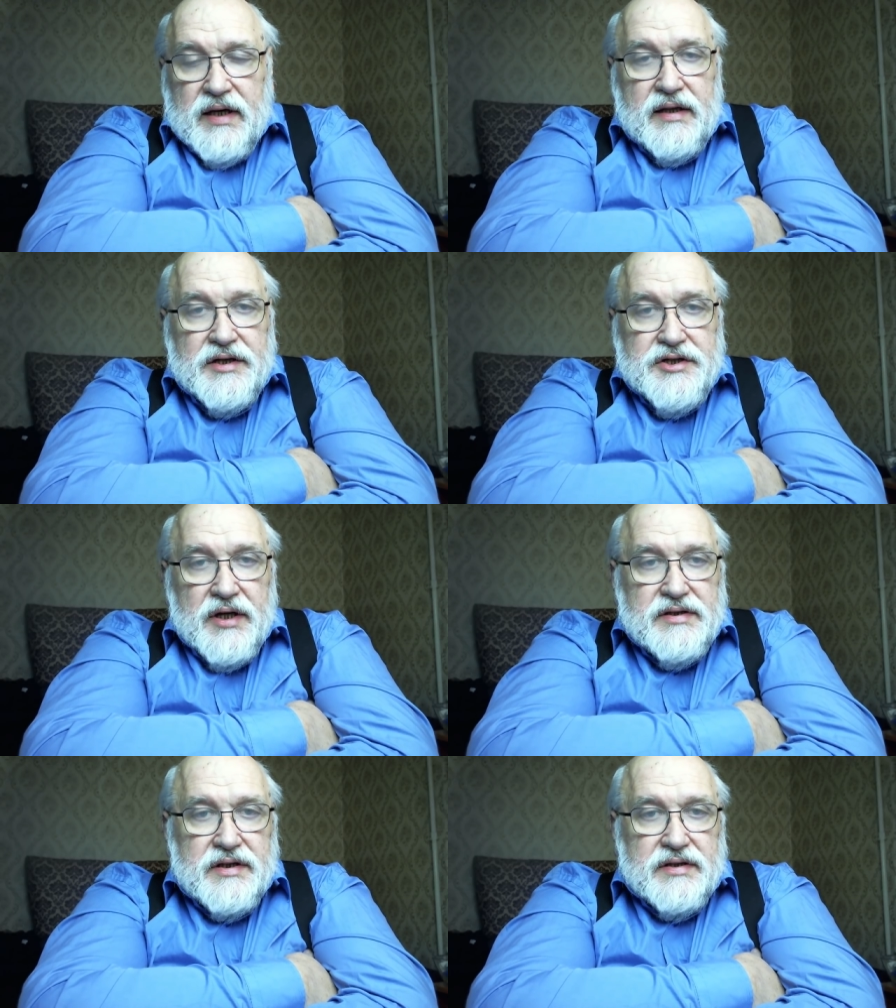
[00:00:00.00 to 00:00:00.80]

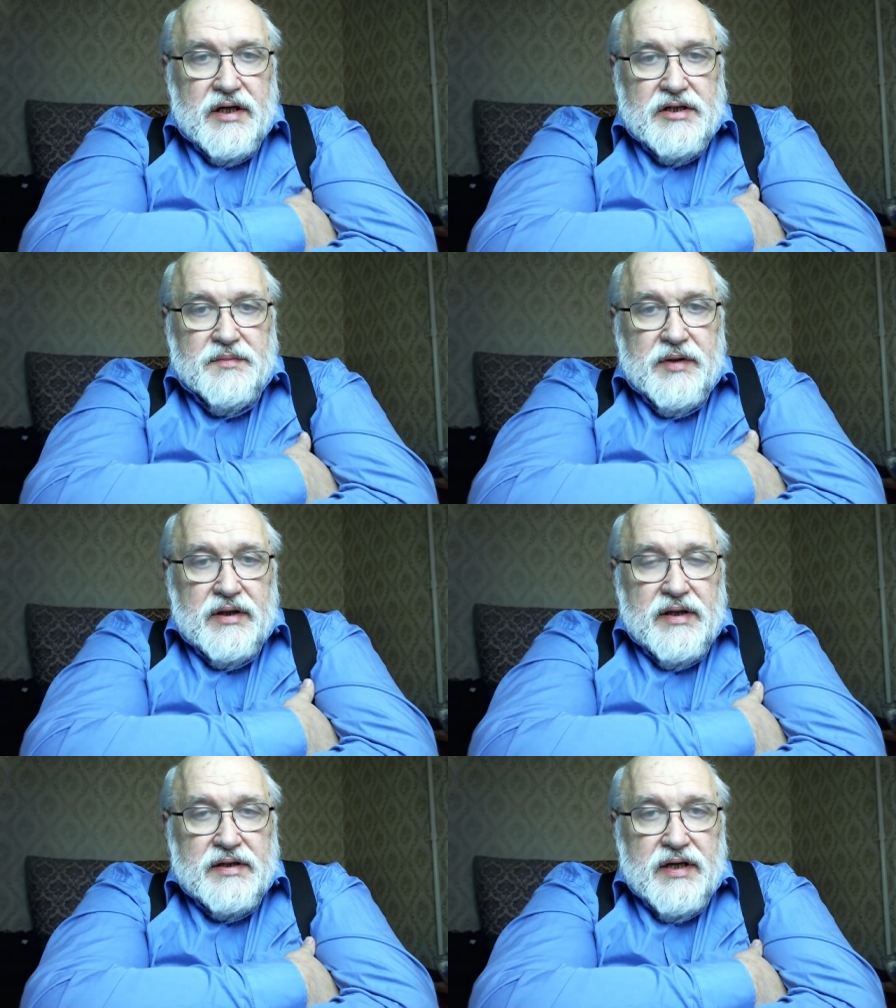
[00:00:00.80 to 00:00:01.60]
отличался, скажем, от
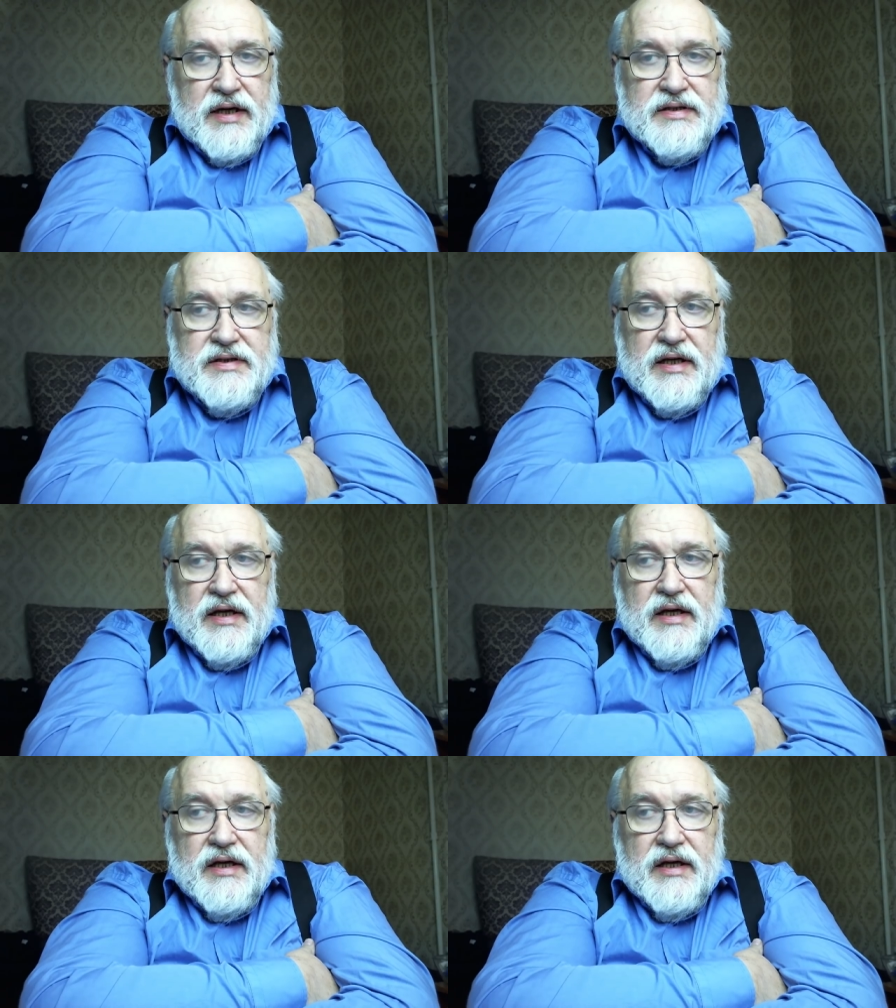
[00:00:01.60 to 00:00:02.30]
иностранца